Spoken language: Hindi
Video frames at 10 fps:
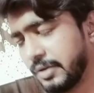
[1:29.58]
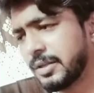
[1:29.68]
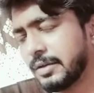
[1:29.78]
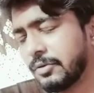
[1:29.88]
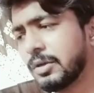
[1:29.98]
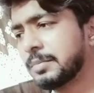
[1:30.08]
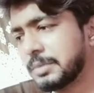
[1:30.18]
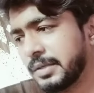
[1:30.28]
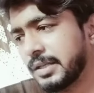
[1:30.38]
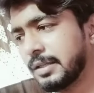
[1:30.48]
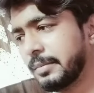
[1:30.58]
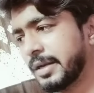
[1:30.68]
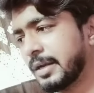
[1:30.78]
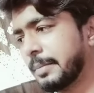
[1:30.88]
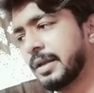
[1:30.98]
होता था वो तो आप समझाते थे
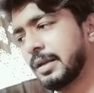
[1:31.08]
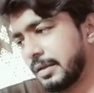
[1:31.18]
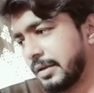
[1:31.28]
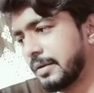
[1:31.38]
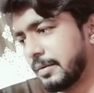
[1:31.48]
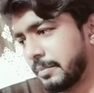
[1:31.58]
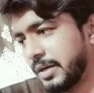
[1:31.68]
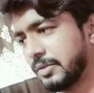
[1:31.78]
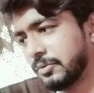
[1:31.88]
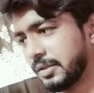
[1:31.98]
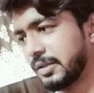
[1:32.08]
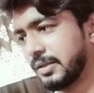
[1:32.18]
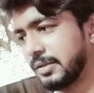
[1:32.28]
बैठा के पहले एक बात होती थी